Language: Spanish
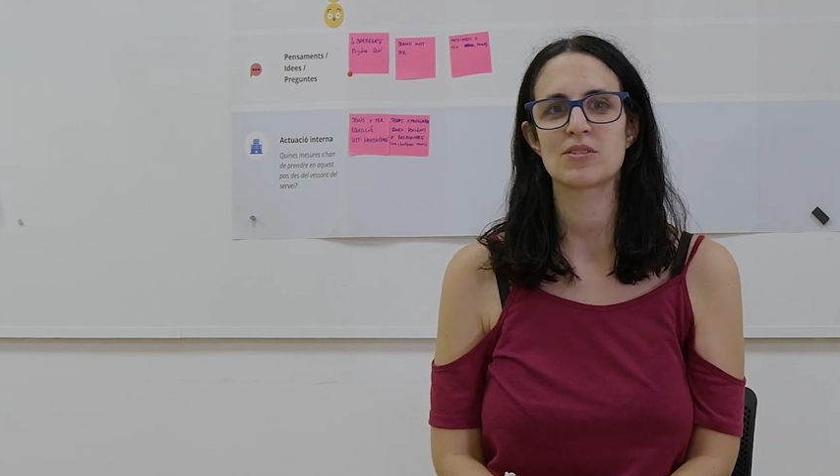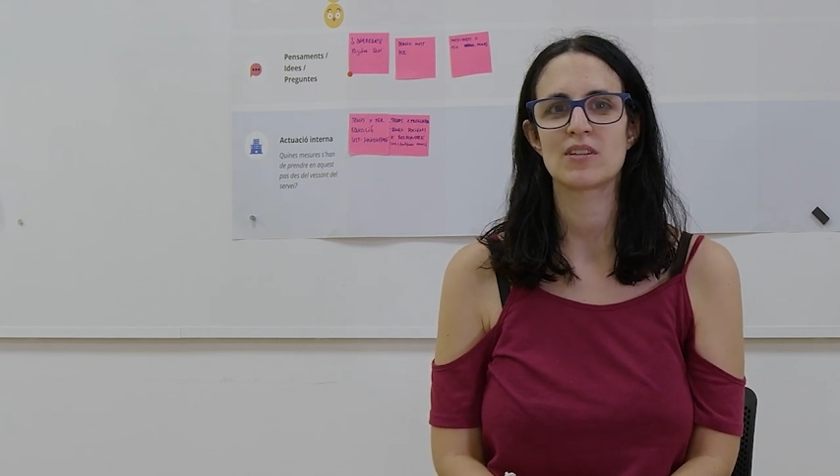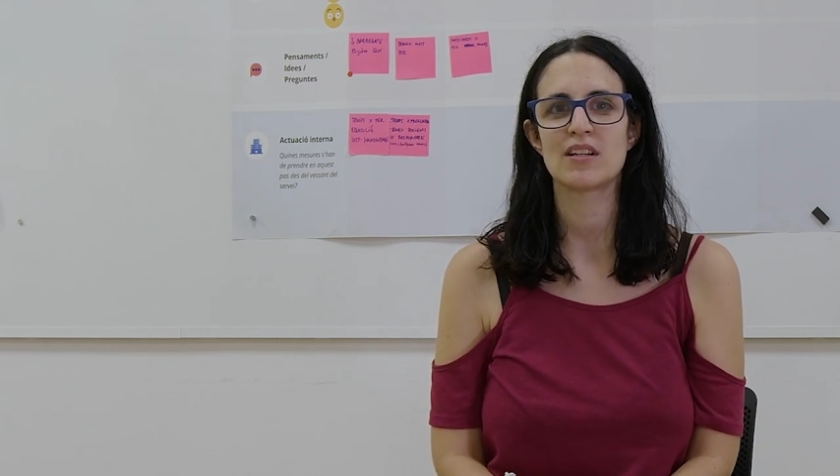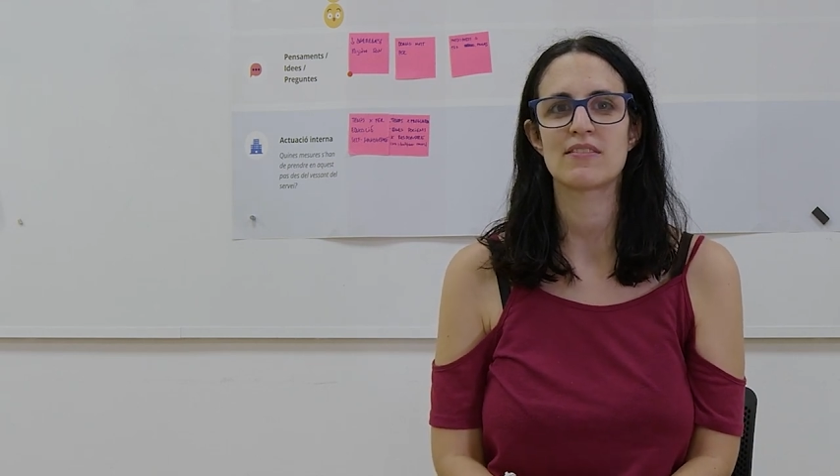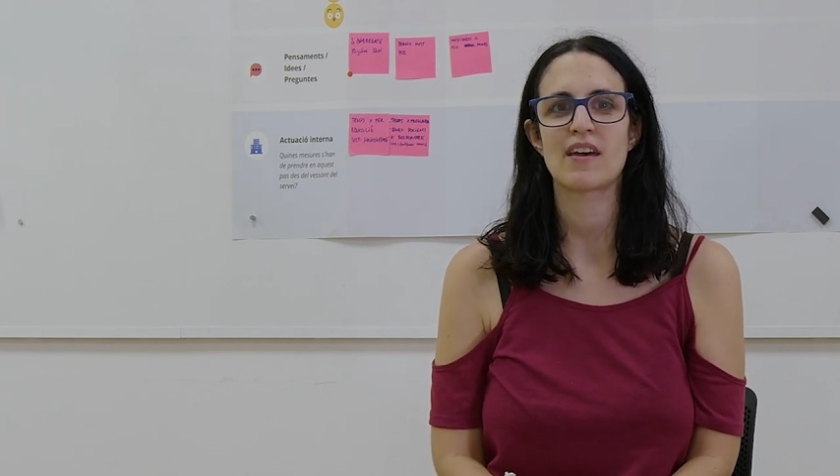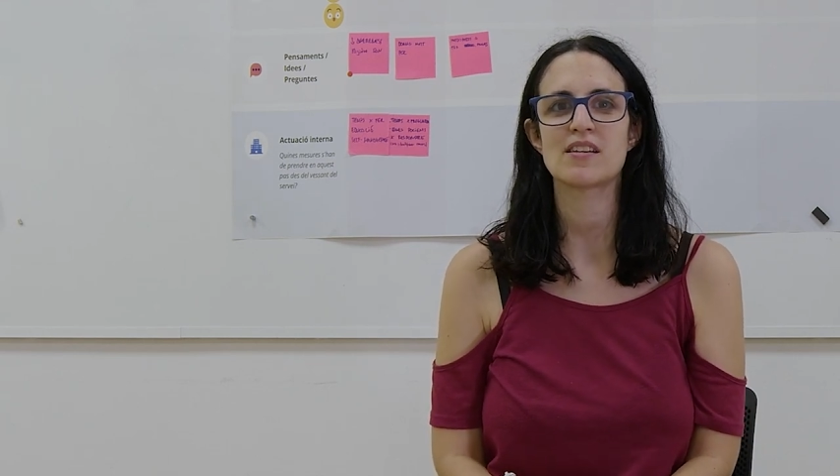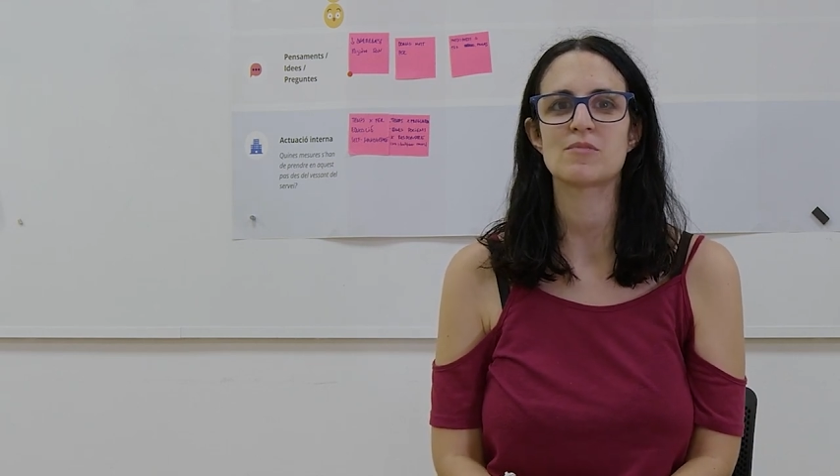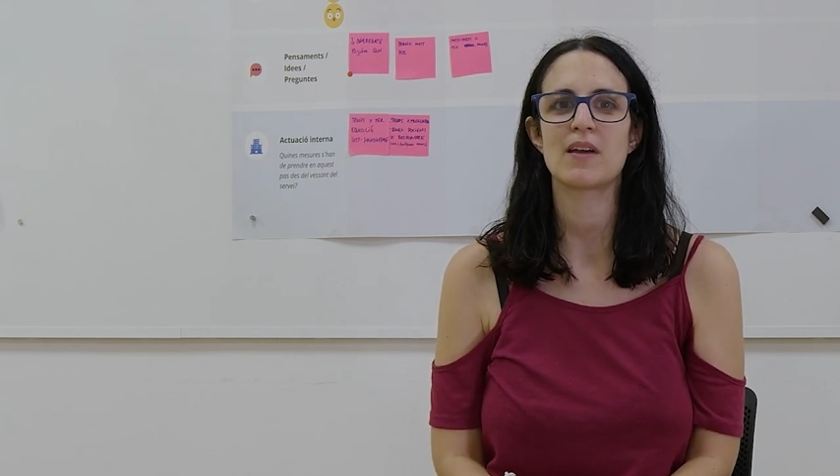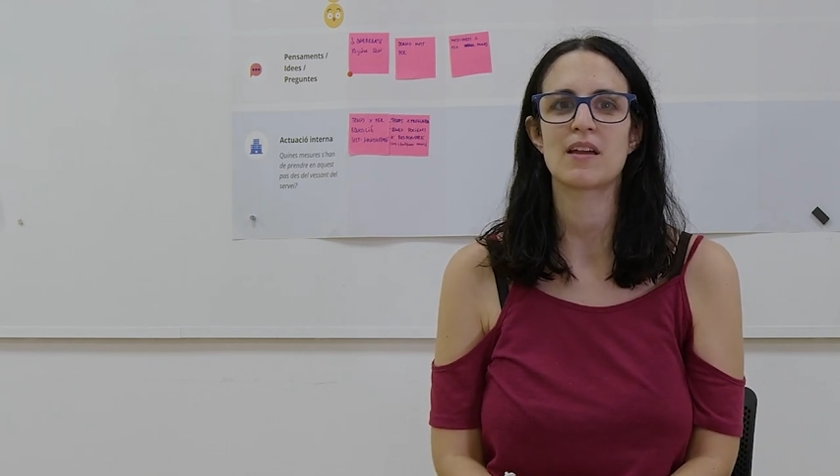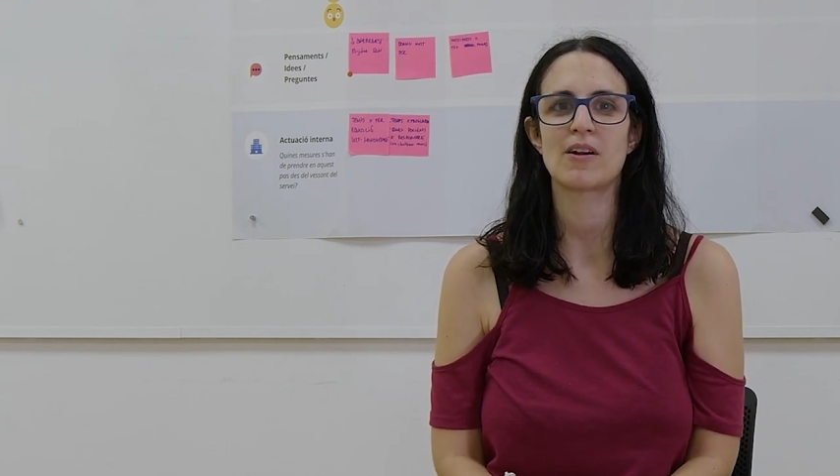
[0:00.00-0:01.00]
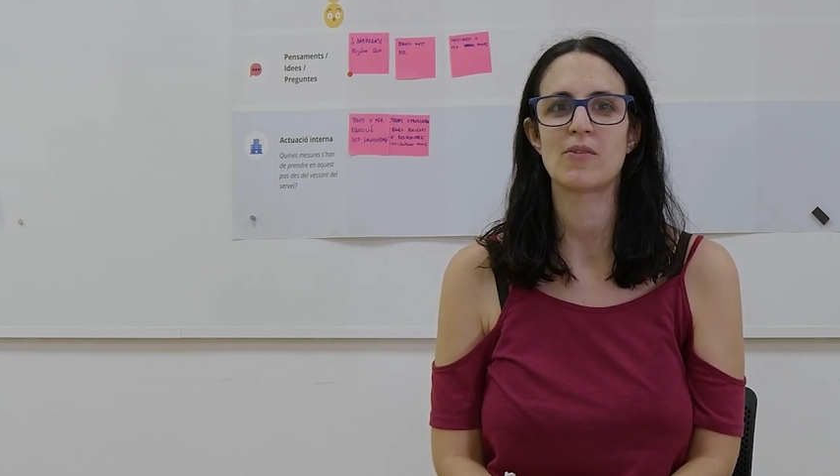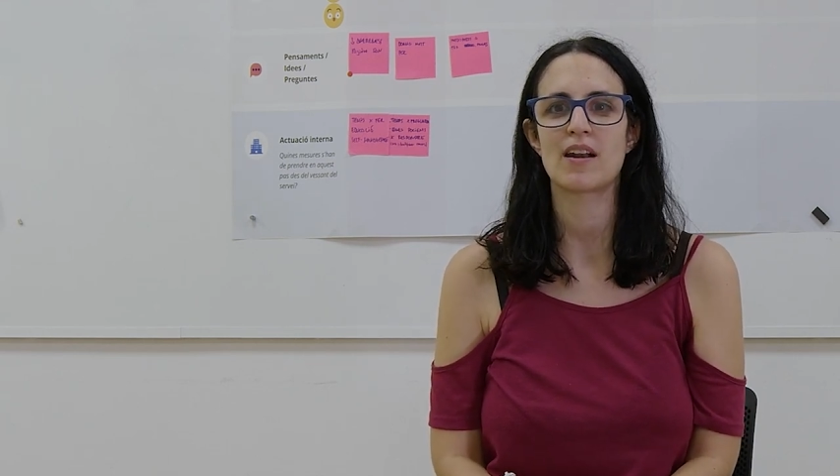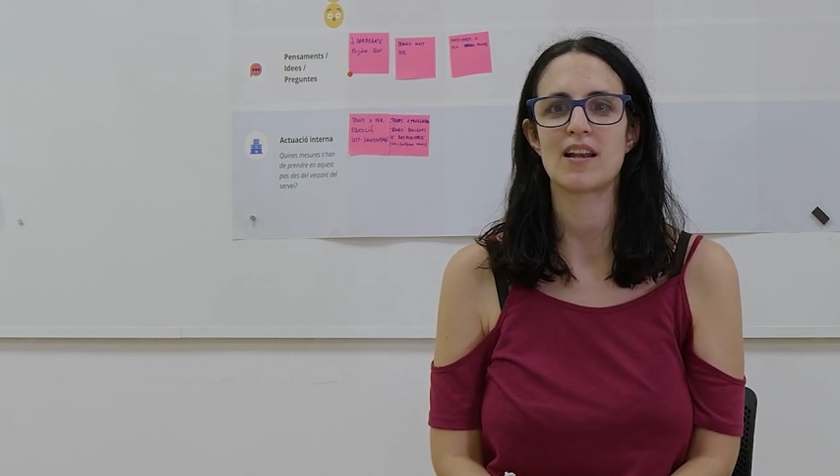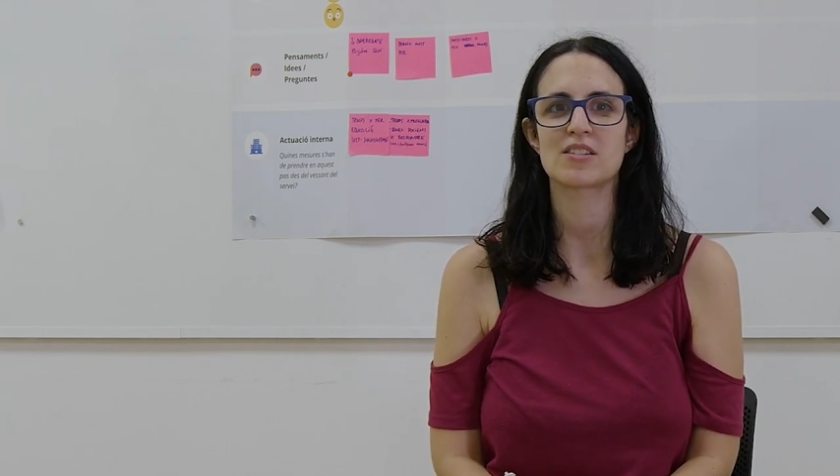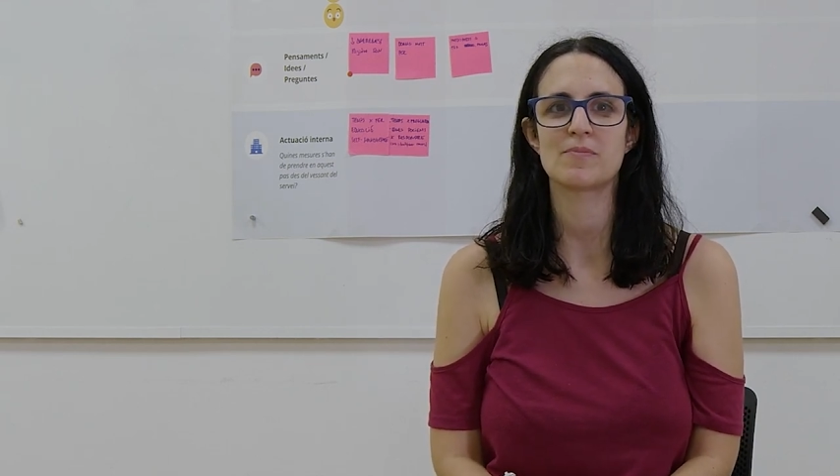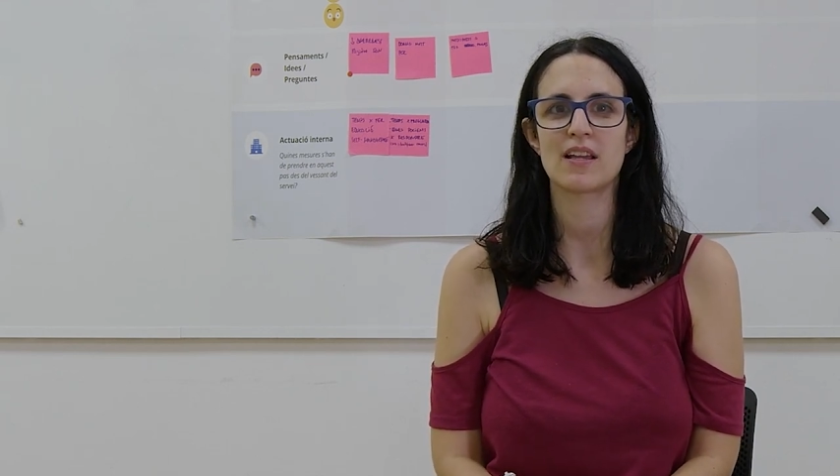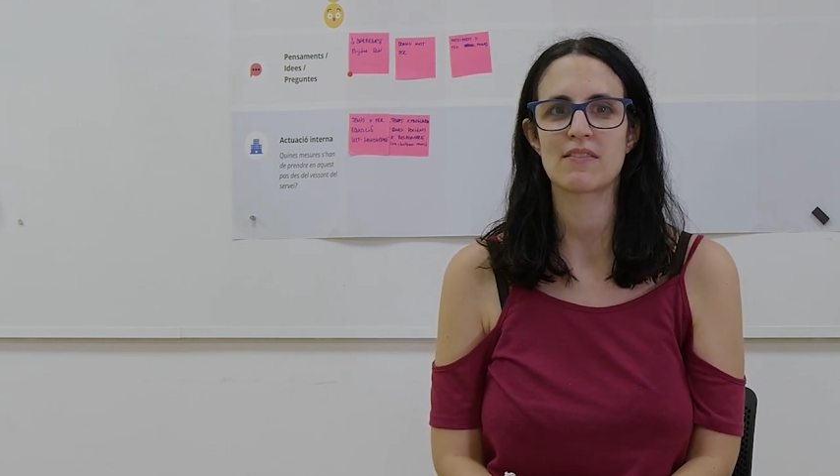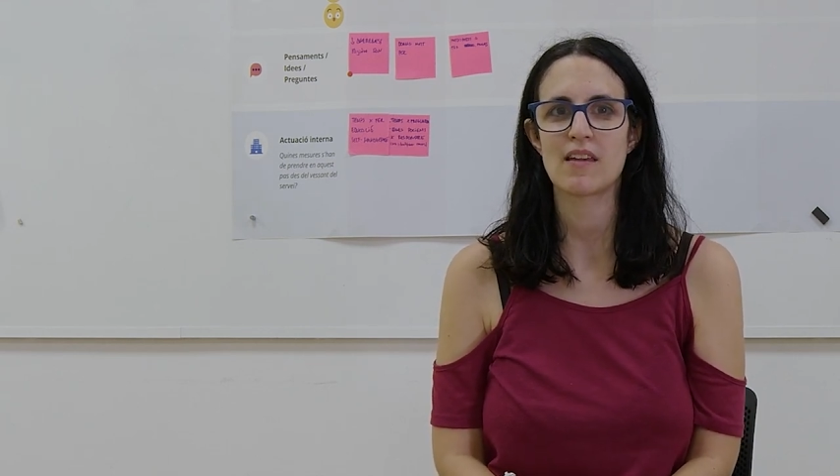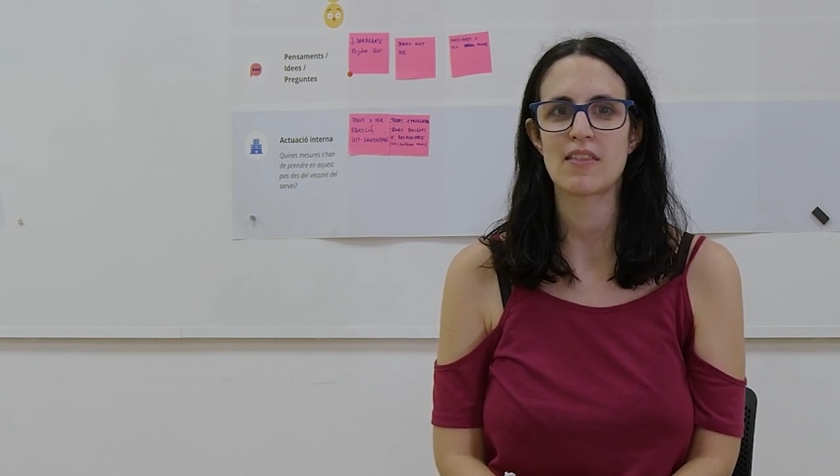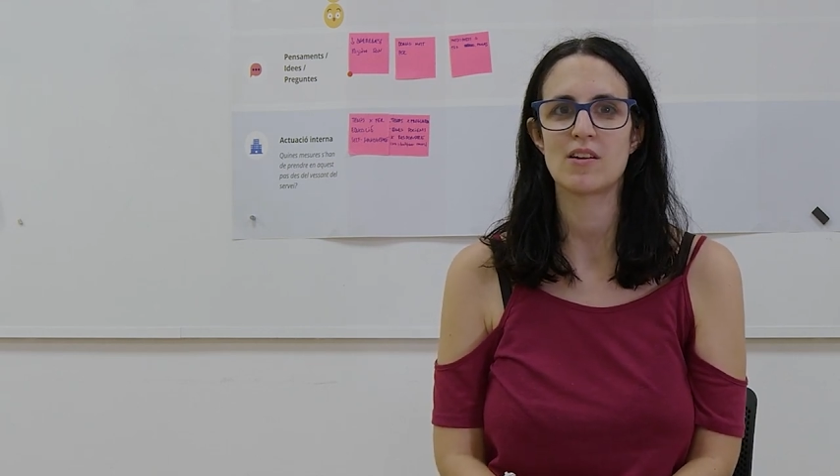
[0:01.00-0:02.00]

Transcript: utilizadas para evaluar la experiencia